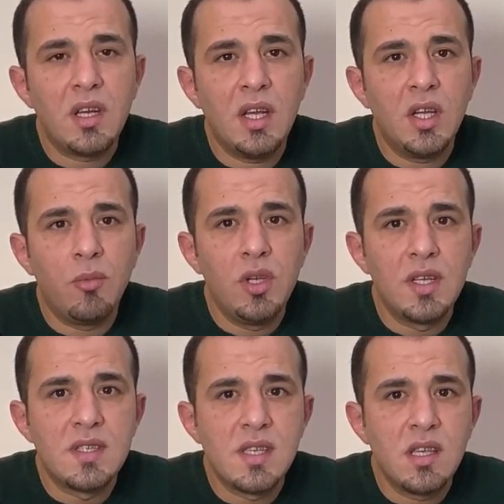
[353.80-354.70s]
راح نعمل
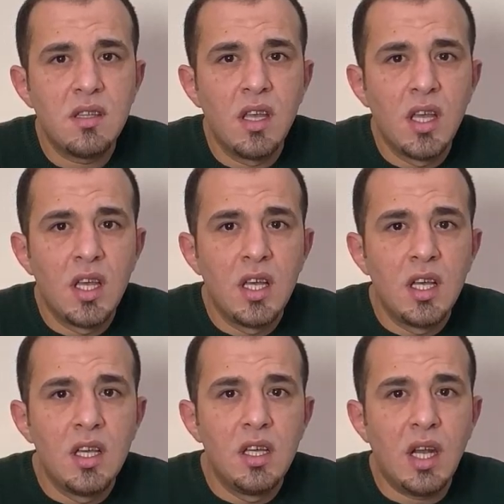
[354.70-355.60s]
اكزيت
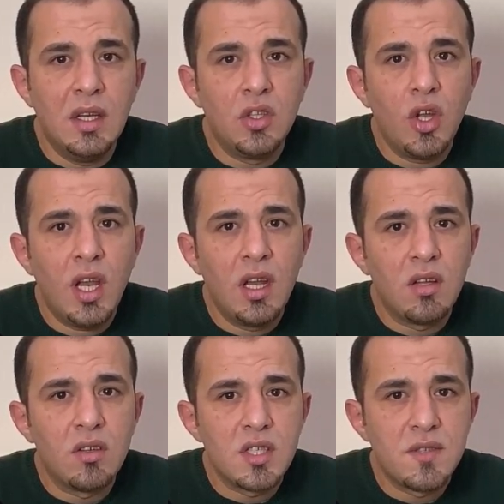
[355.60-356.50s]
راح ندخل على
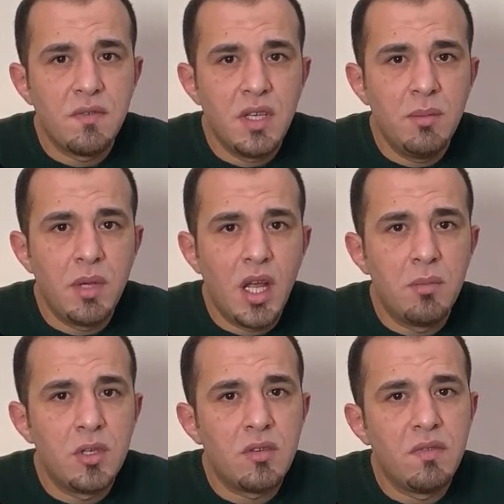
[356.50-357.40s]
القرص في
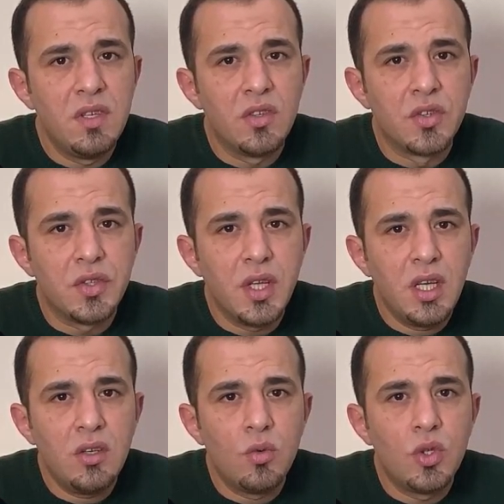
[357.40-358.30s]
بالامر في
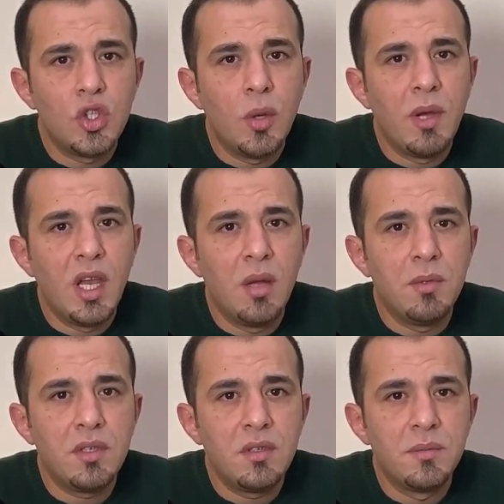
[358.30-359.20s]
نقطتين نكتب
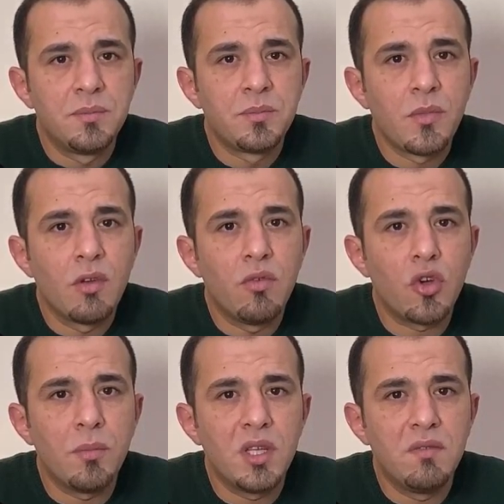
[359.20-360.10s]
هالامر
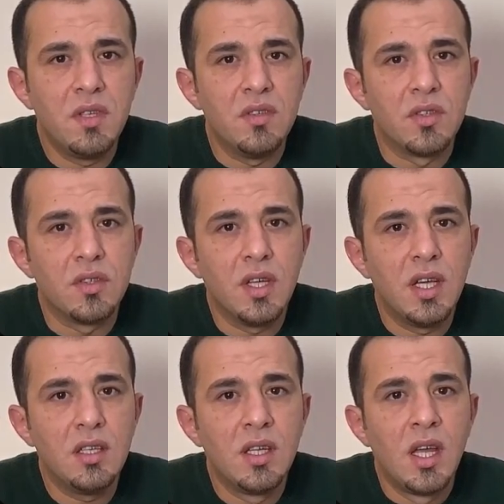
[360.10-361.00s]
فورمات في
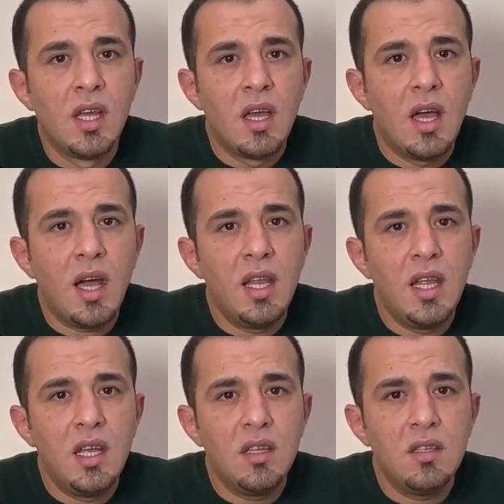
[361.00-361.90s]
نقطتين
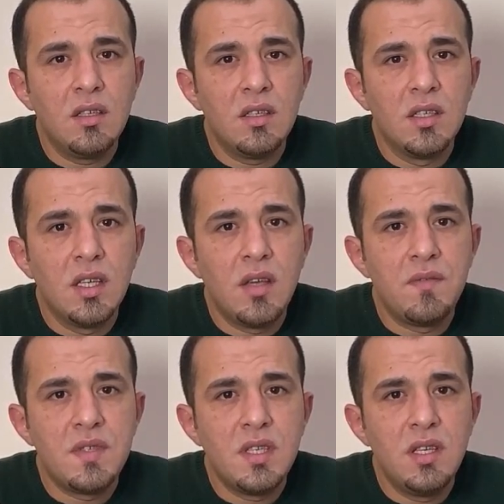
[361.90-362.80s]
على
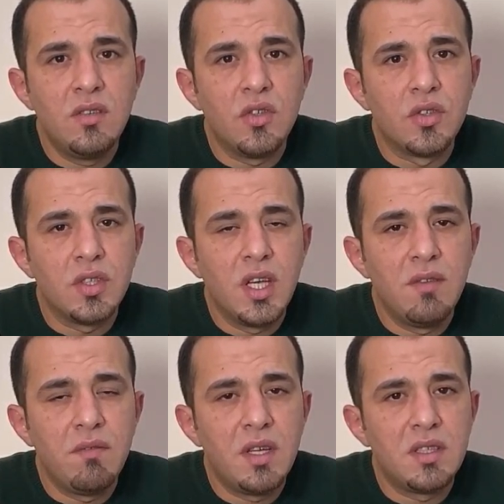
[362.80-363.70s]
اف سي
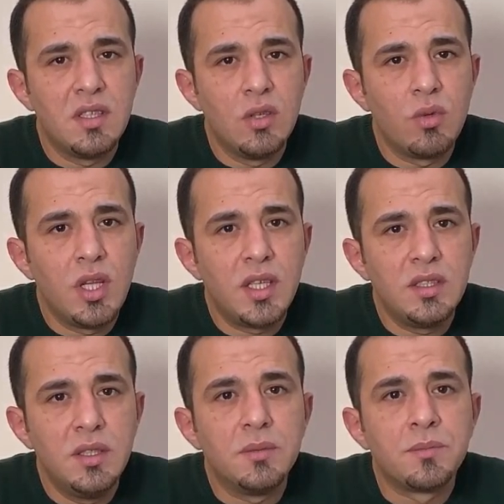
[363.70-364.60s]
نقطتين فات
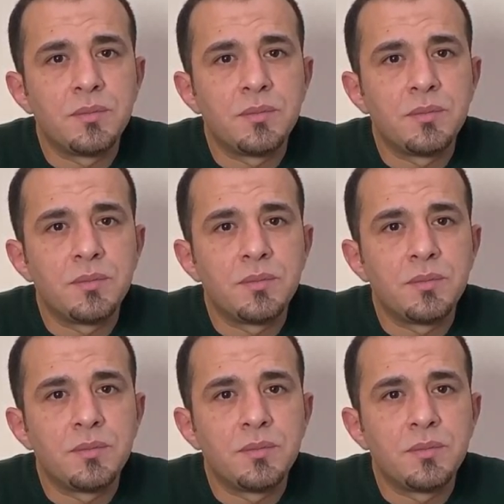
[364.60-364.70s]
32